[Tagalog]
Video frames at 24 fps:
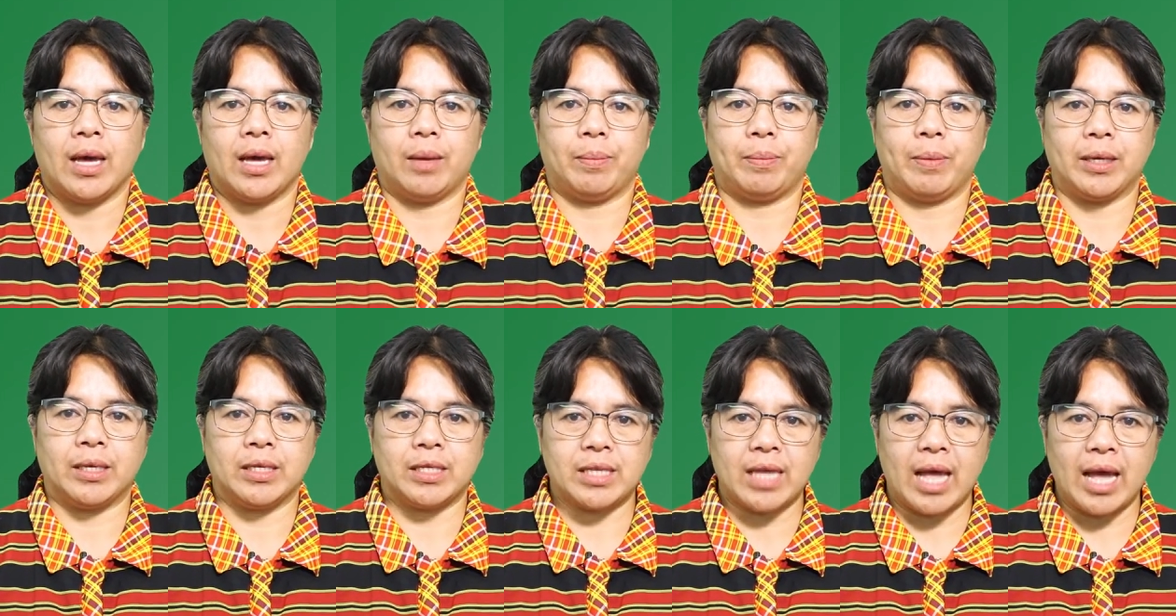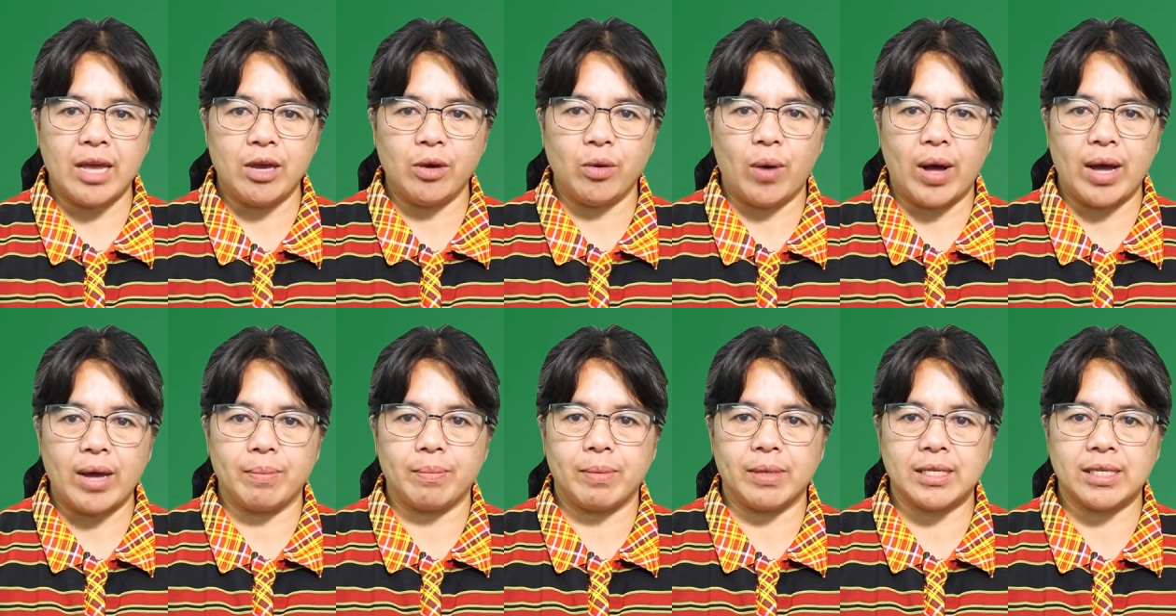Ipigsayo
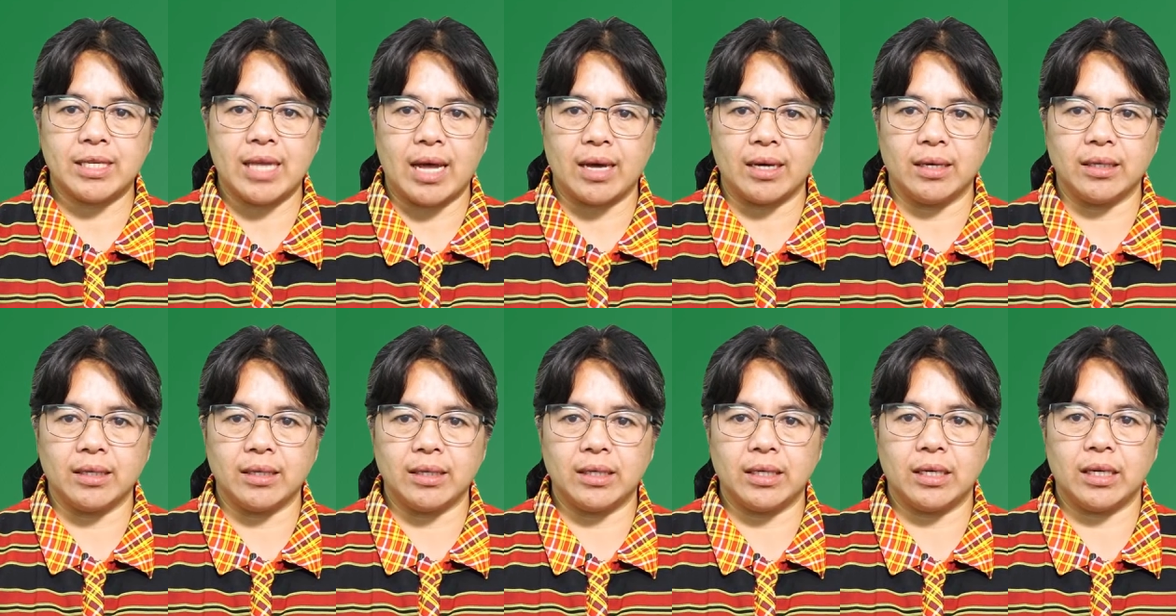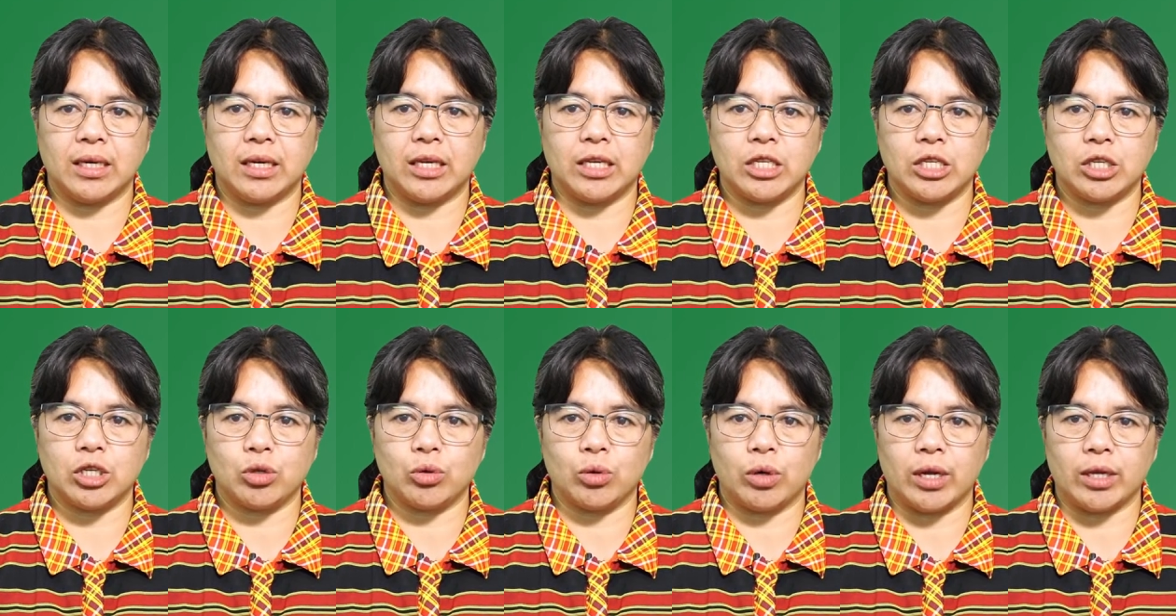ay basaan din
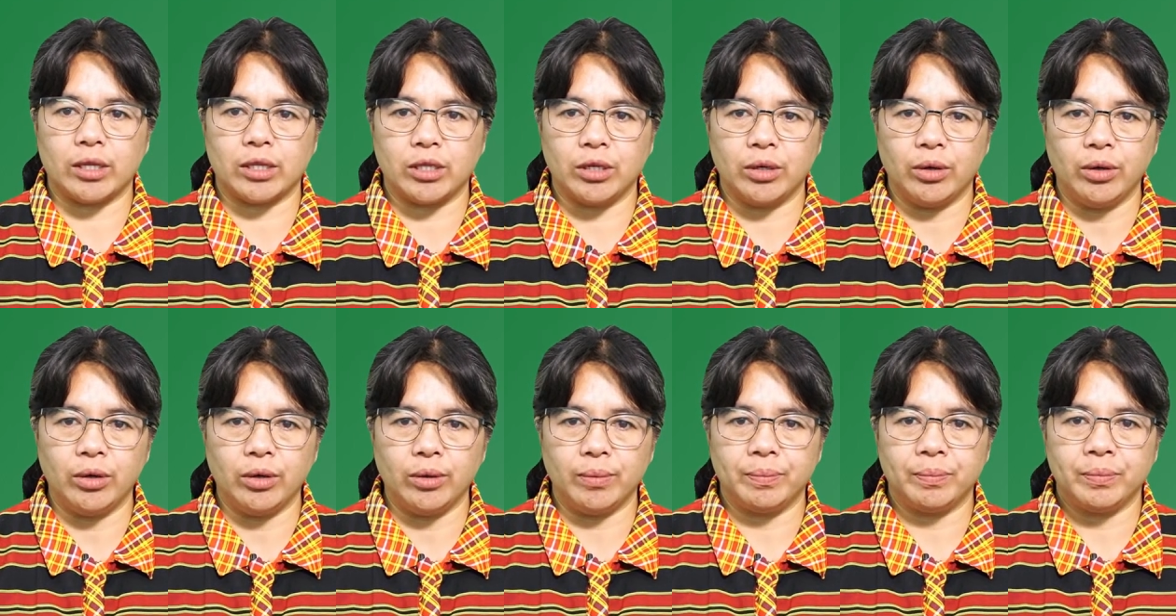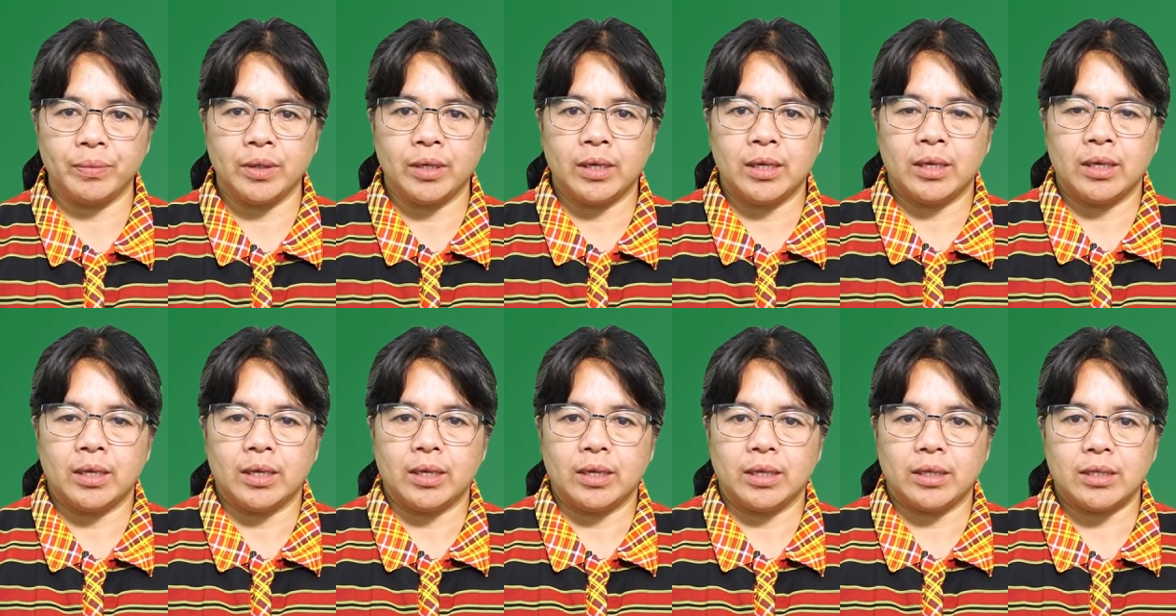insulatyo.
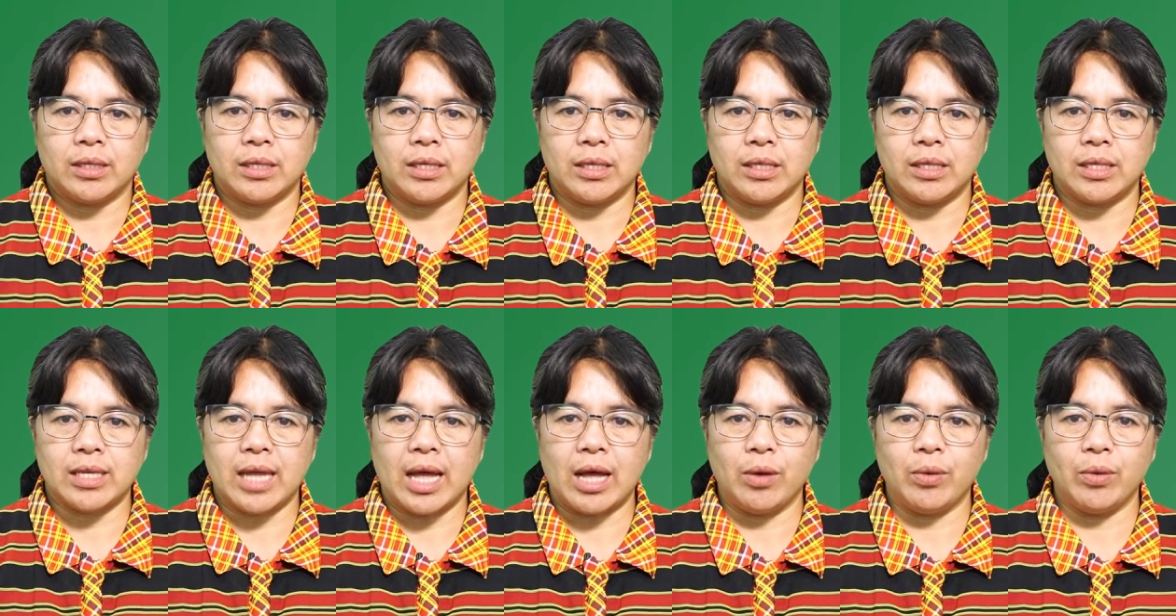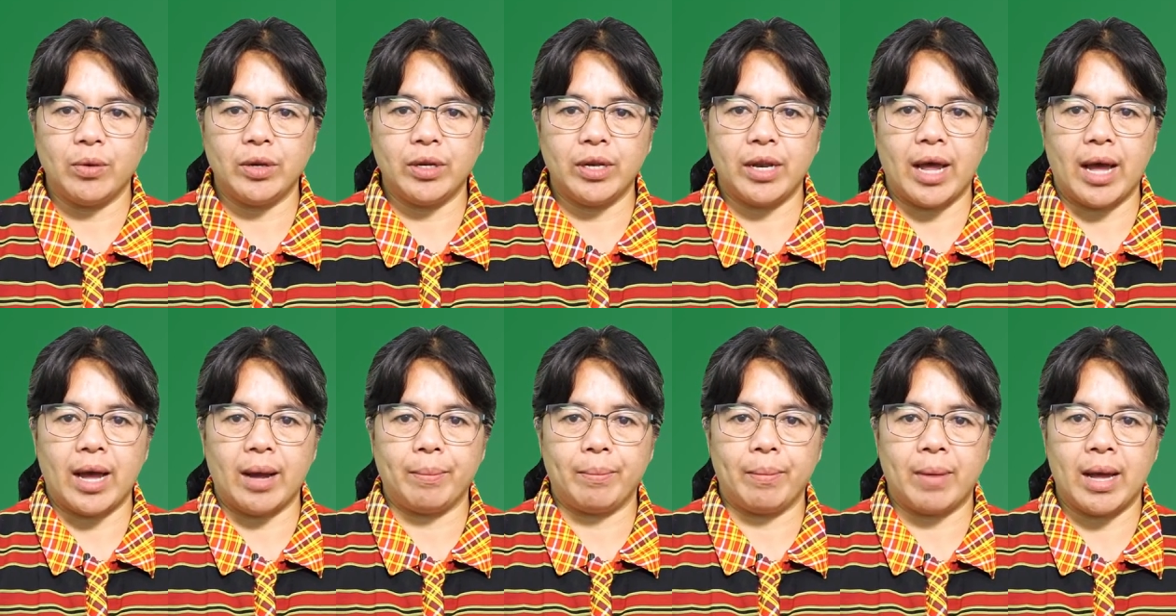Sinsangon
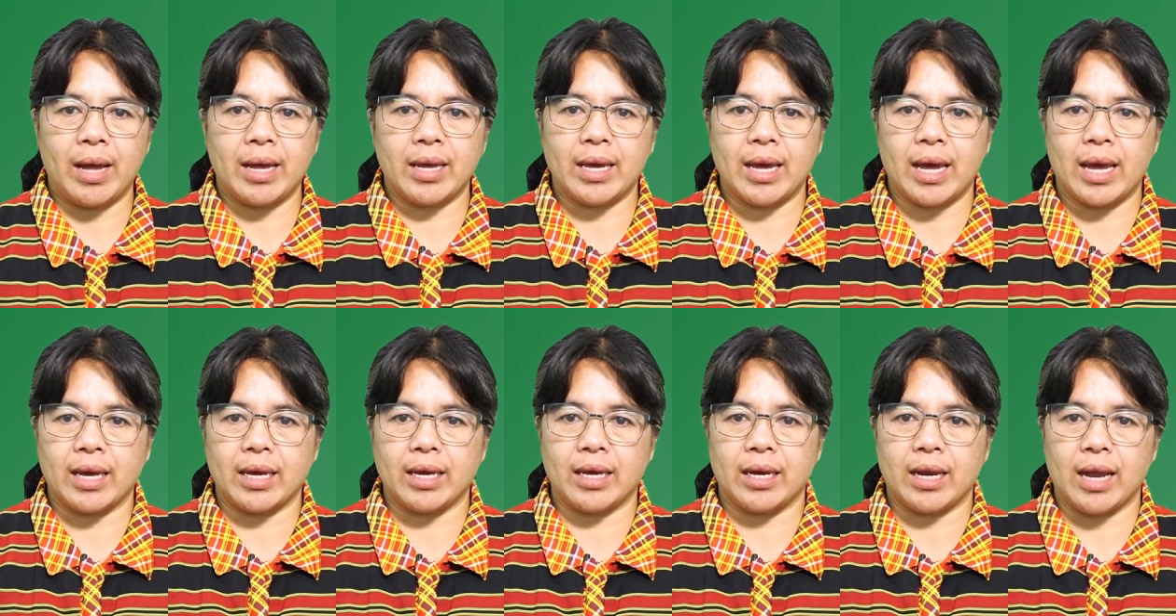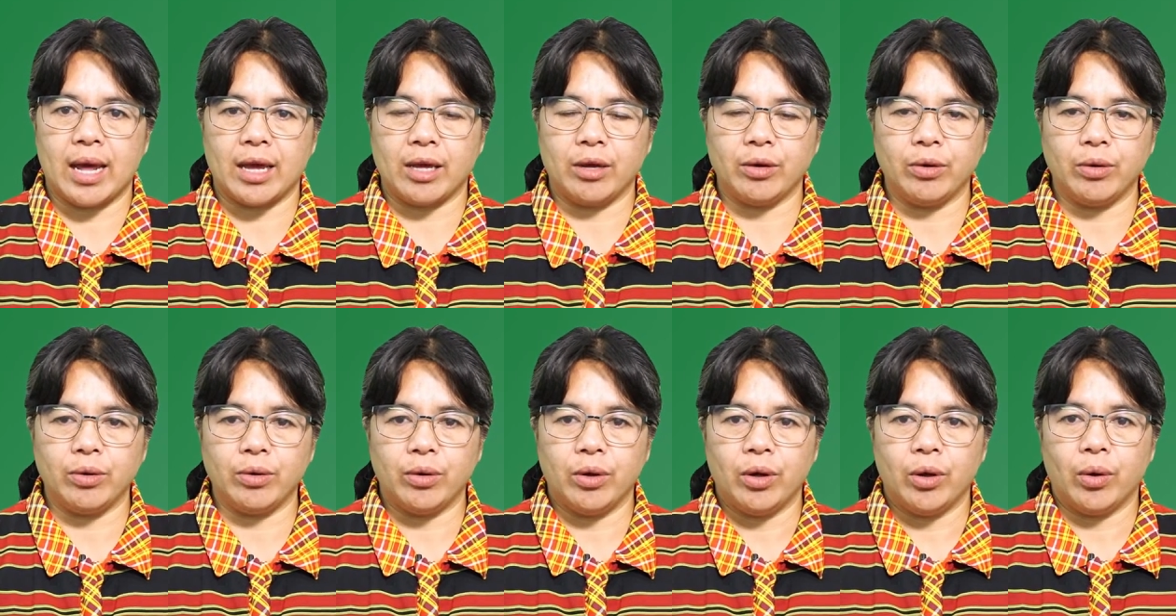da amaya
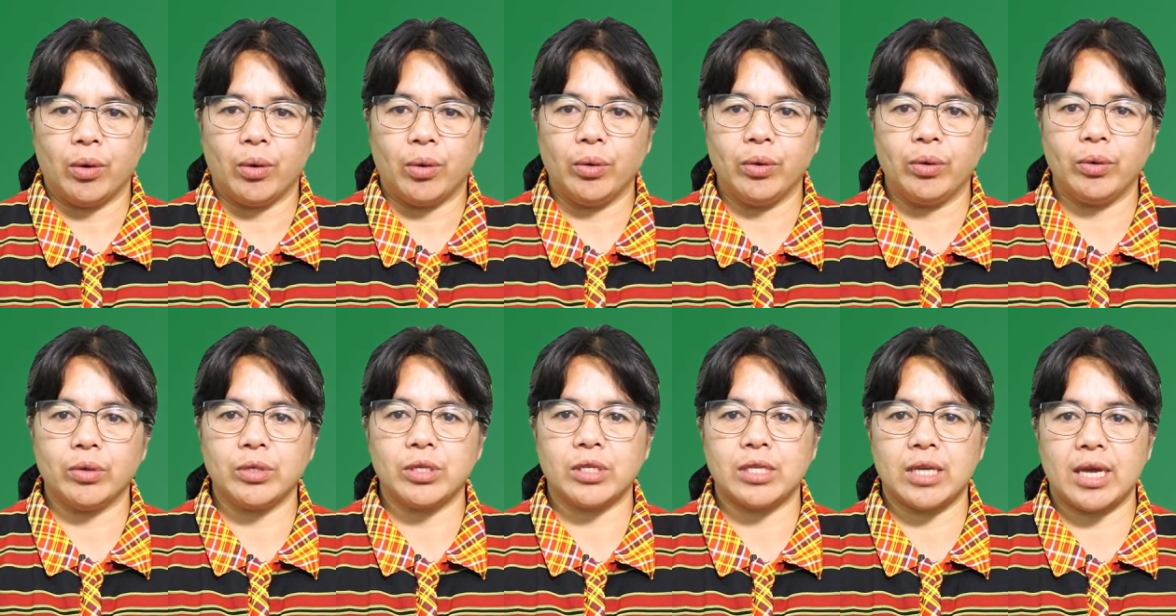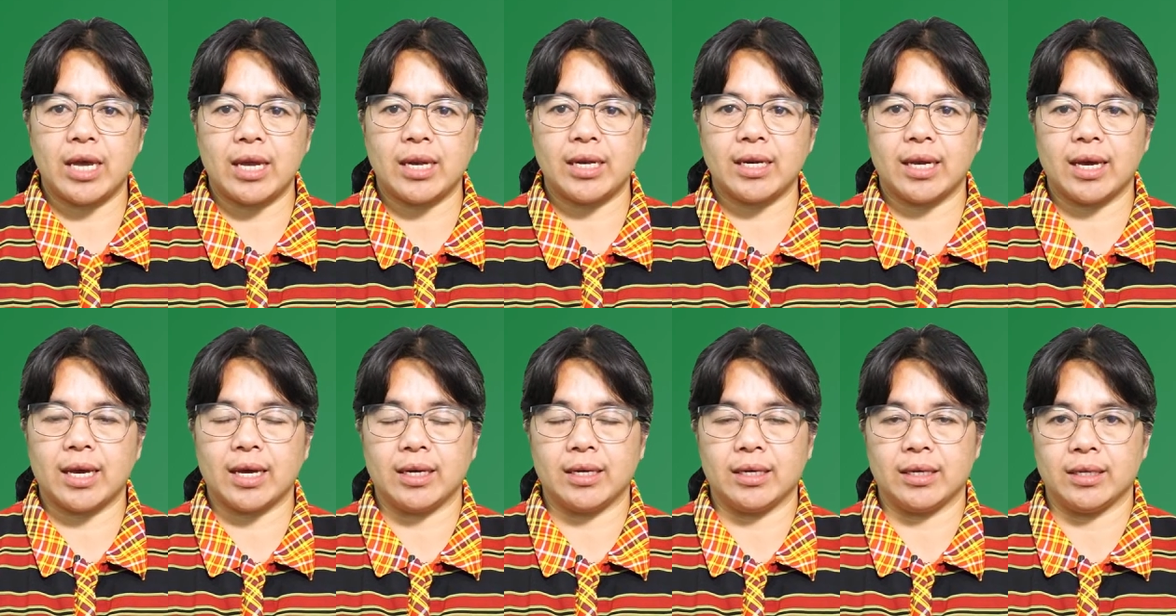inayo
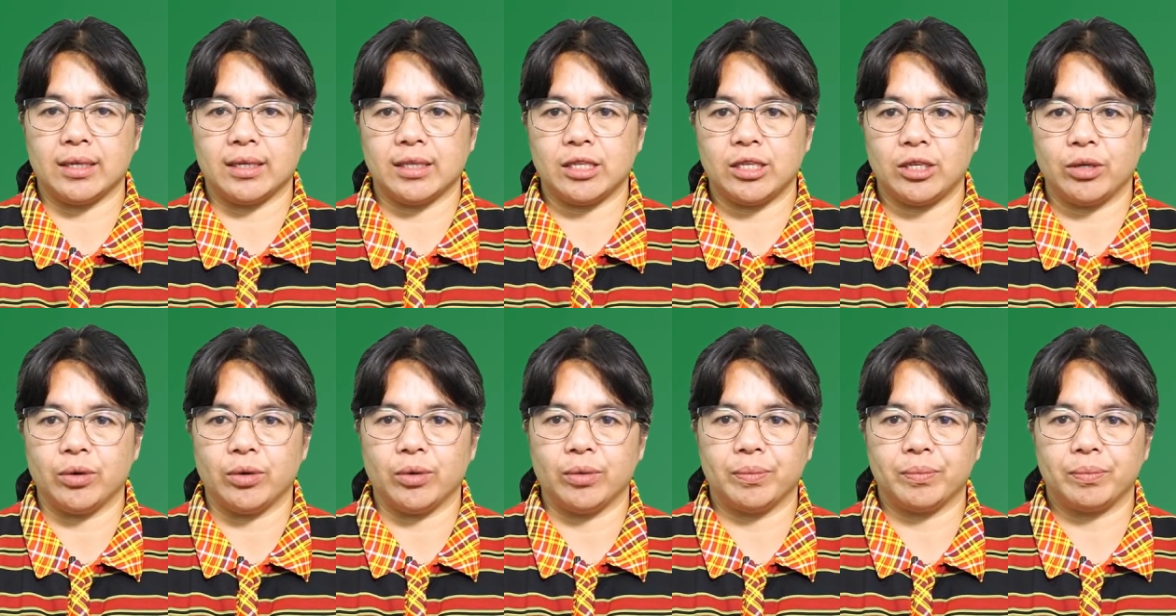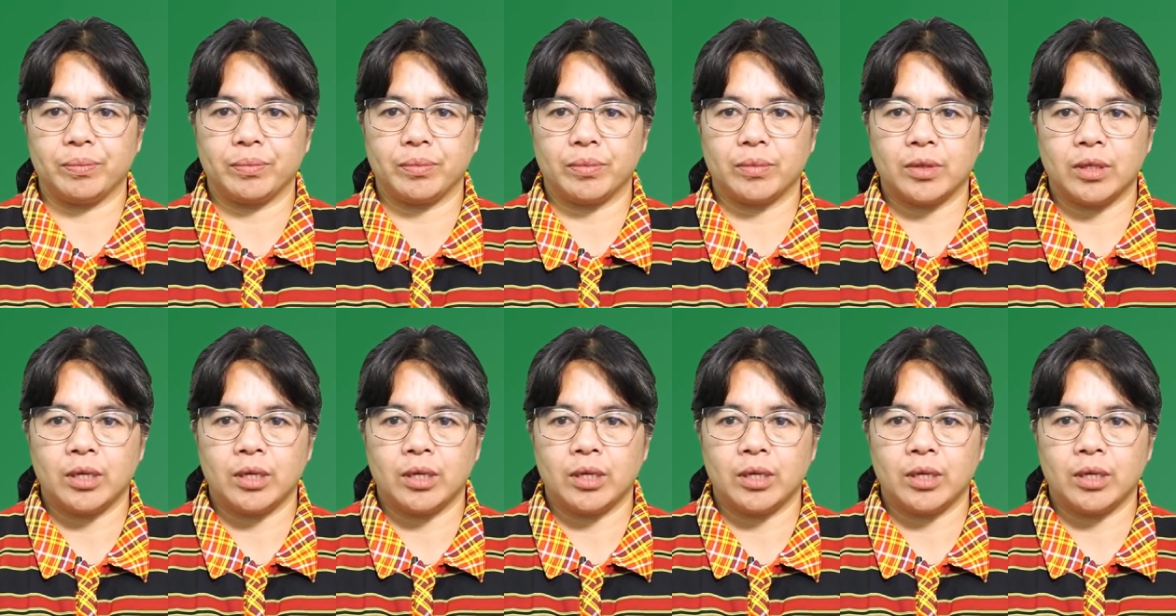unusin kadunatyo.